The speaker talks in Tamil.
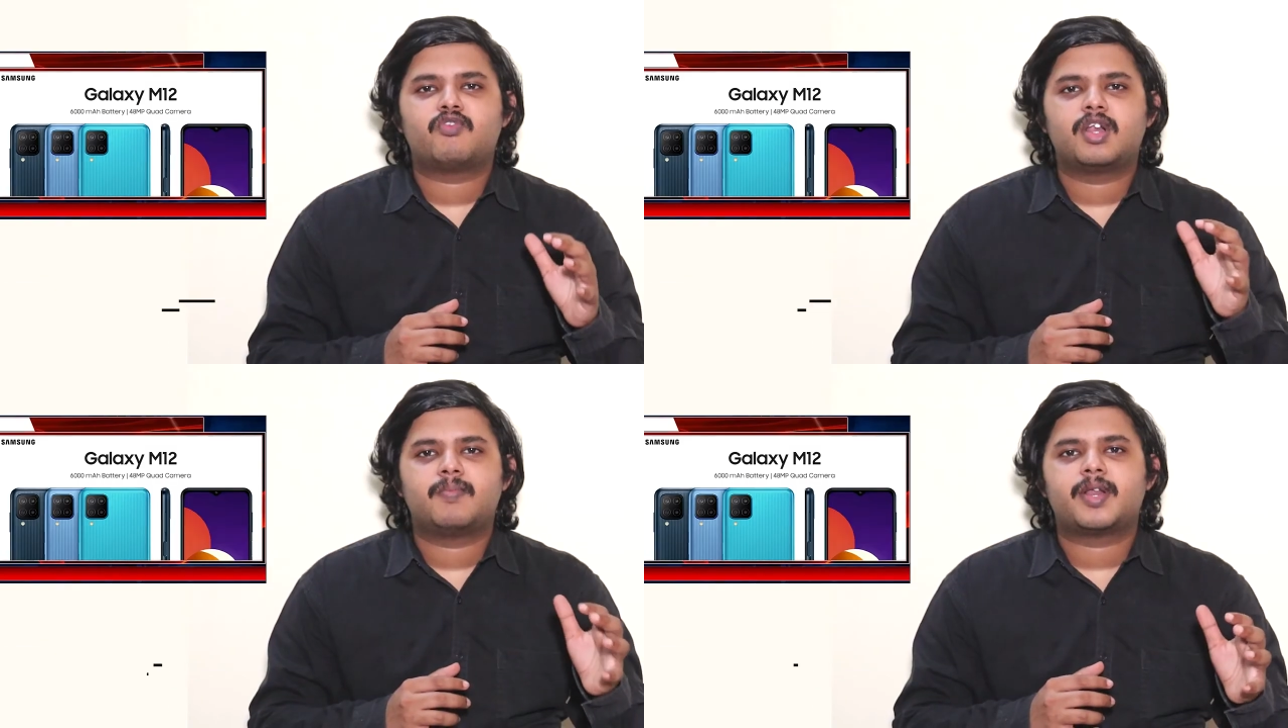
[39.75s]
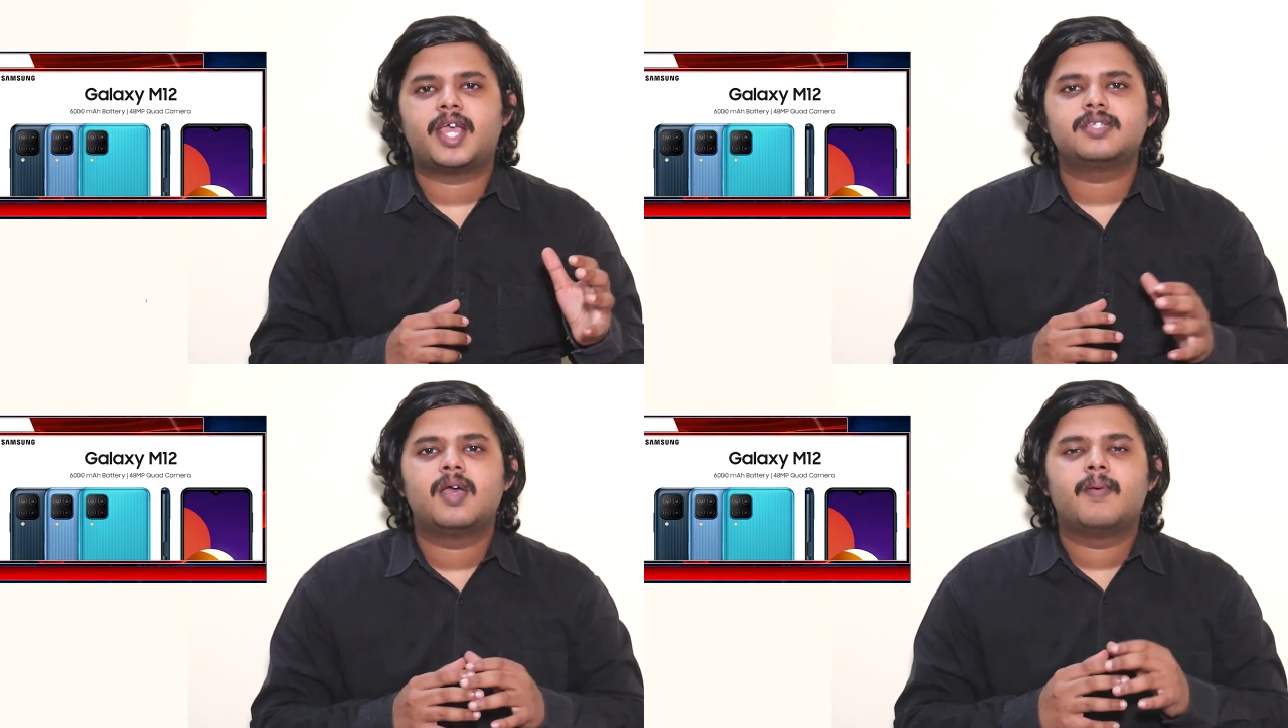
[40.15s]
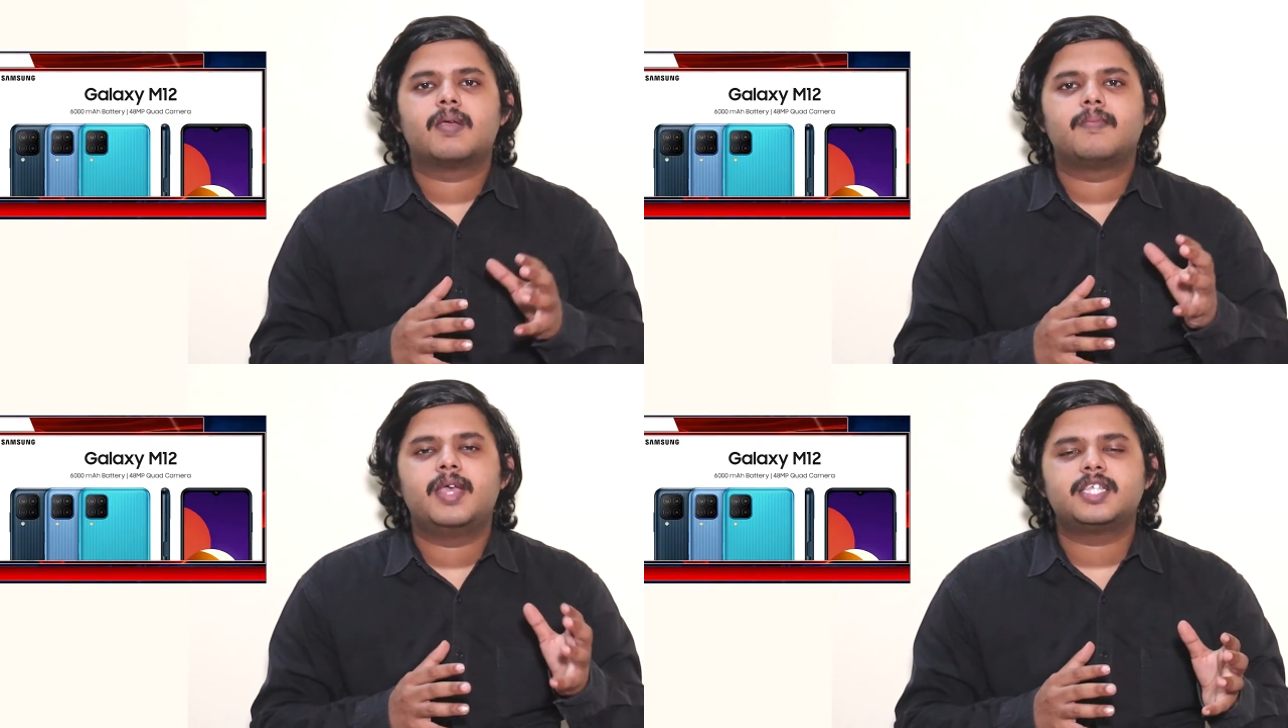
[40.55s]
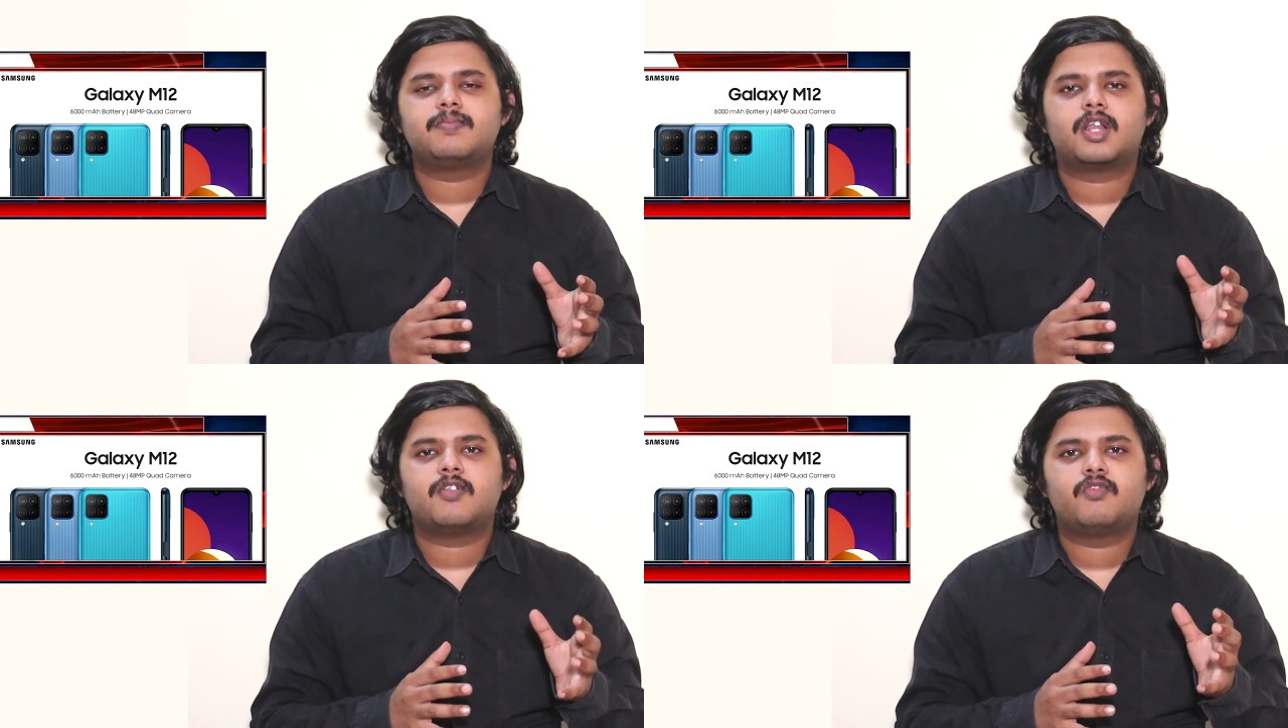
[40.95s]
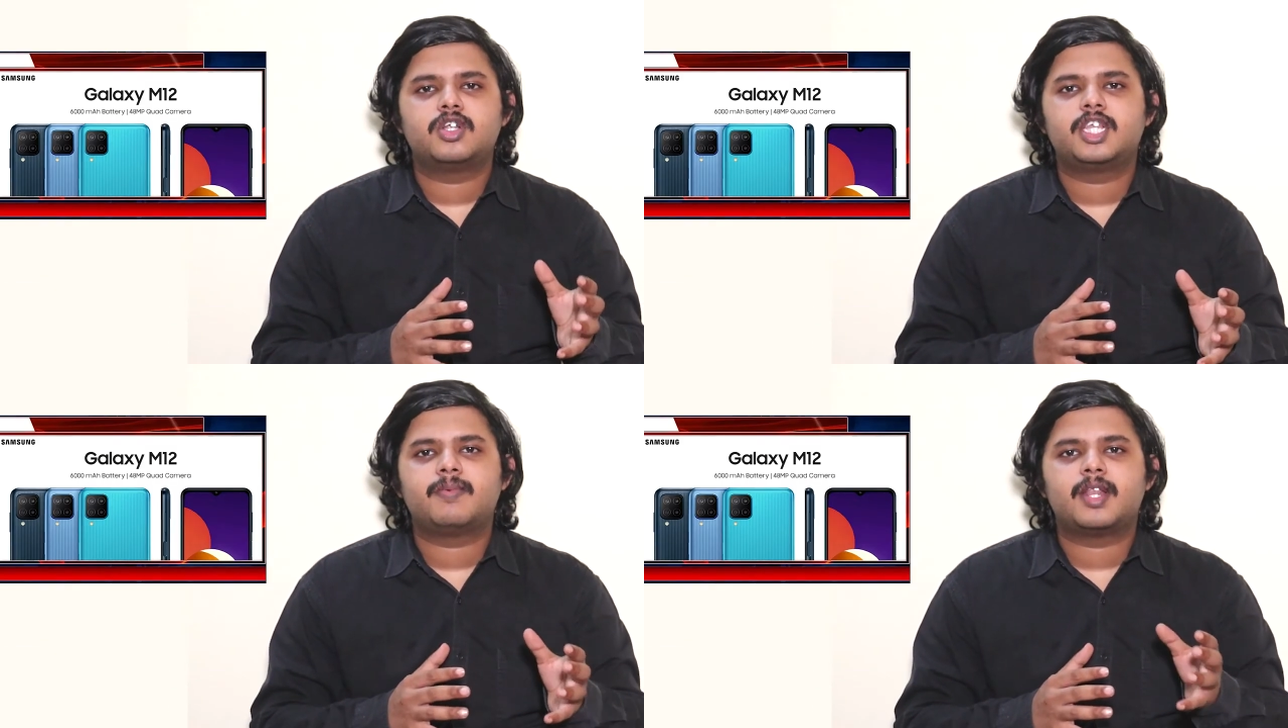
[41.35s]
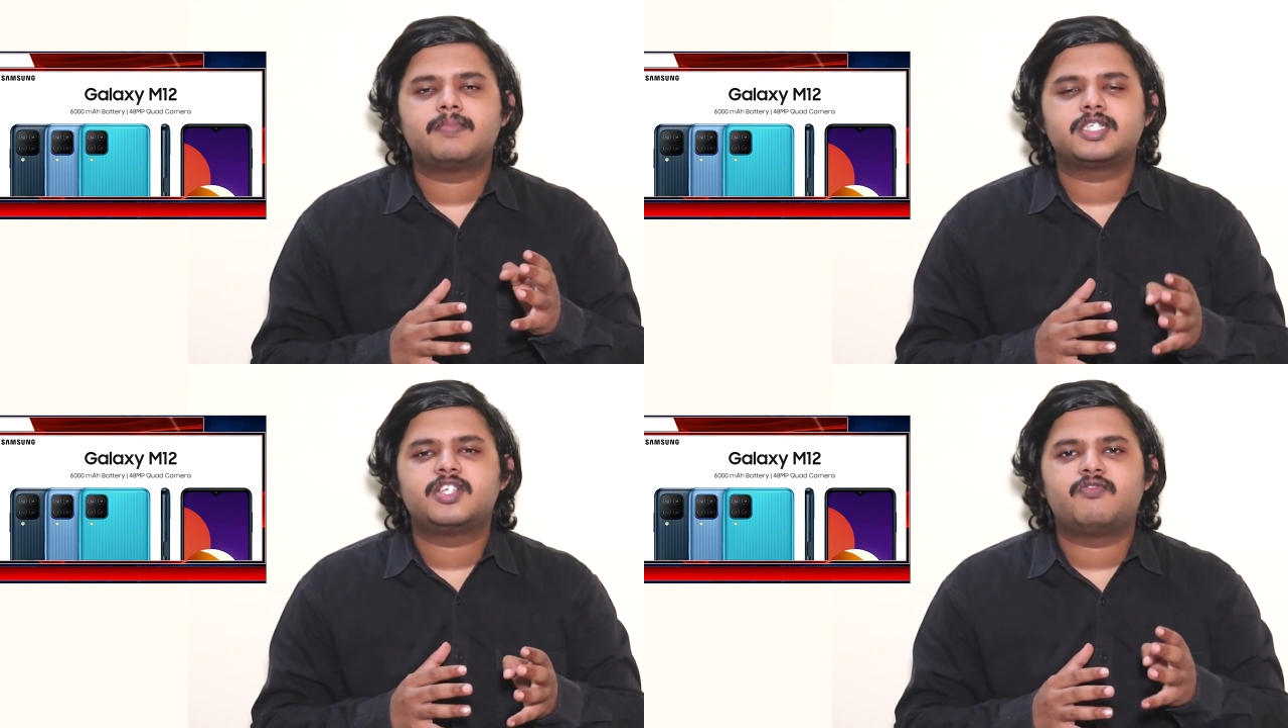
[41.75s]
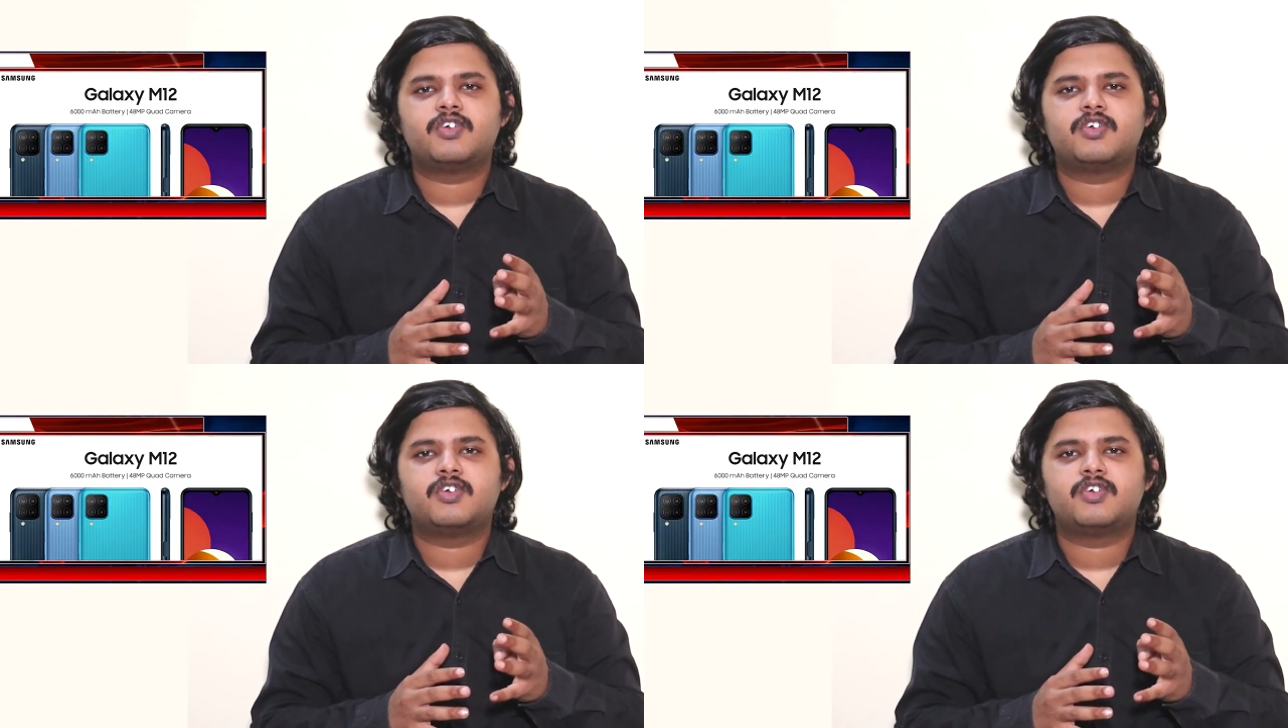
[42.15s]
இந்த ஃபோனோட ப்ரைஸ் பேஸ் மாடல் ஃபோர் ஜிபி ரேம் சிக்ஸ்டி